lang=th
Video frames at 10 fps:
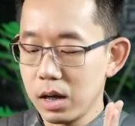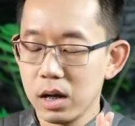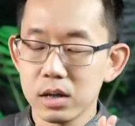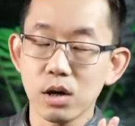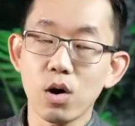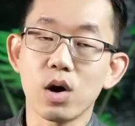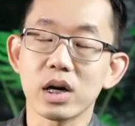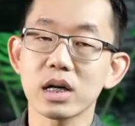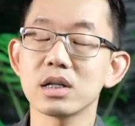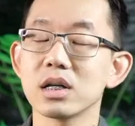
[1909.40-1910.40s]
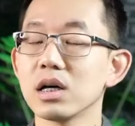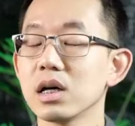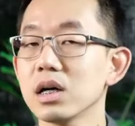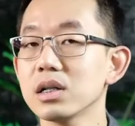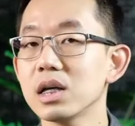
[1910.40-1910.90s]
เจ้าของหนังสือ
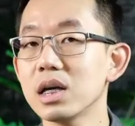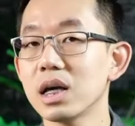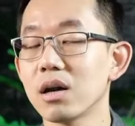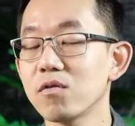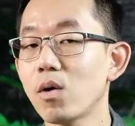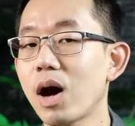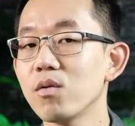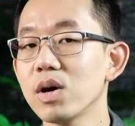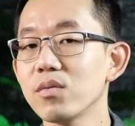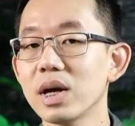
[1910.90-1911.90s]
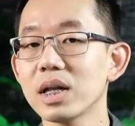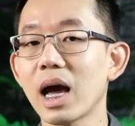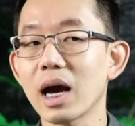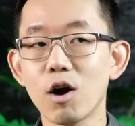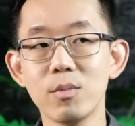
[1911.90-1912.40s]
ที่เขียน 4-hour work week
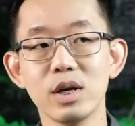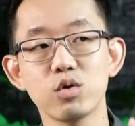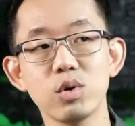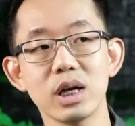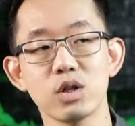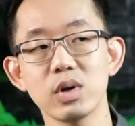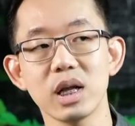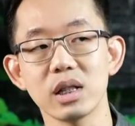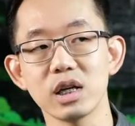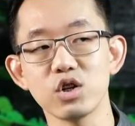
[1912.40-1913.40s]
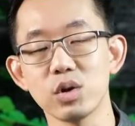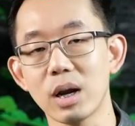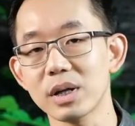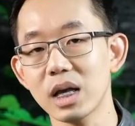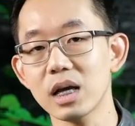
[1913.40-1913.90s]
เนี่ยเขามีธุรกิจหนึ่งอยู่ใน
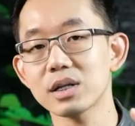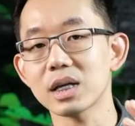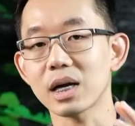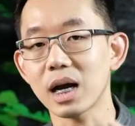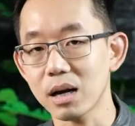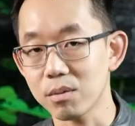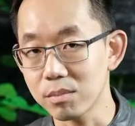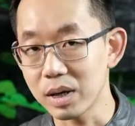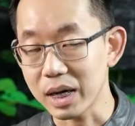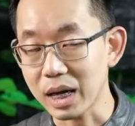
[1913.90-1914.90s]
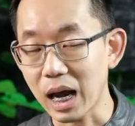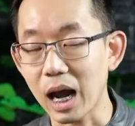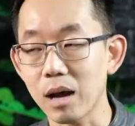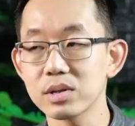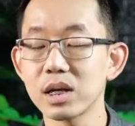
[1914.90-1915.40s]
ประเทศสหรัฐอเมริกา
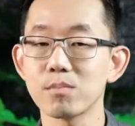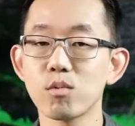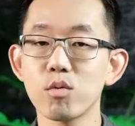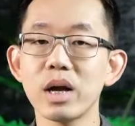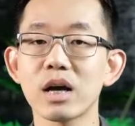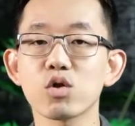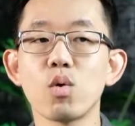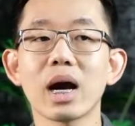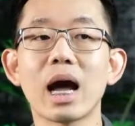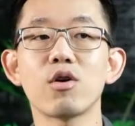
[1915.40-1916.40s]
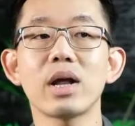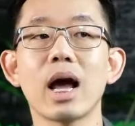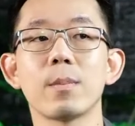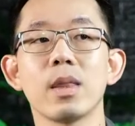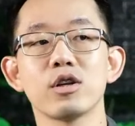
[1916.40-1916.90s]
เสร็จปุ๊บเนี่ยตัวเขาเนี่
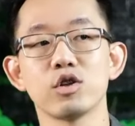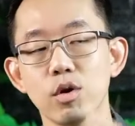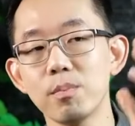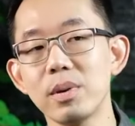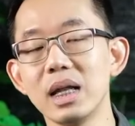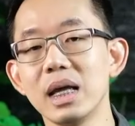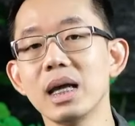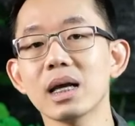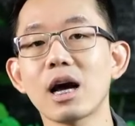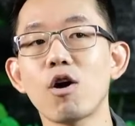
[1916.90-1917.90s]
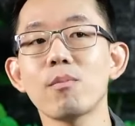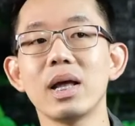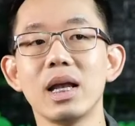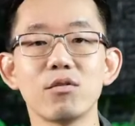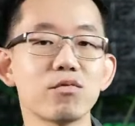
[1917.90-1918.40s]
ยสมมติปีนี้เขาไป
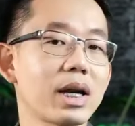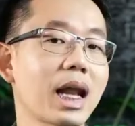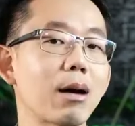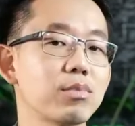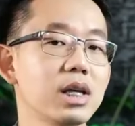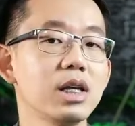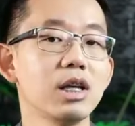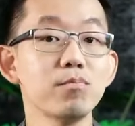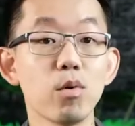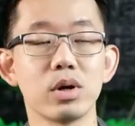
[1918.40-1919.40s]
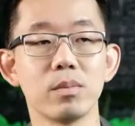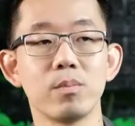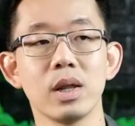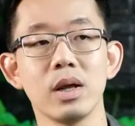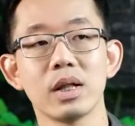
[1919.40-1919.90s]
เรียนฟันดาบที่ญี่ปุ่น
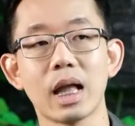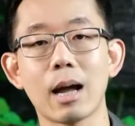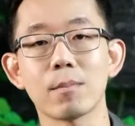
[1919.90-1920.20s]
นะครับ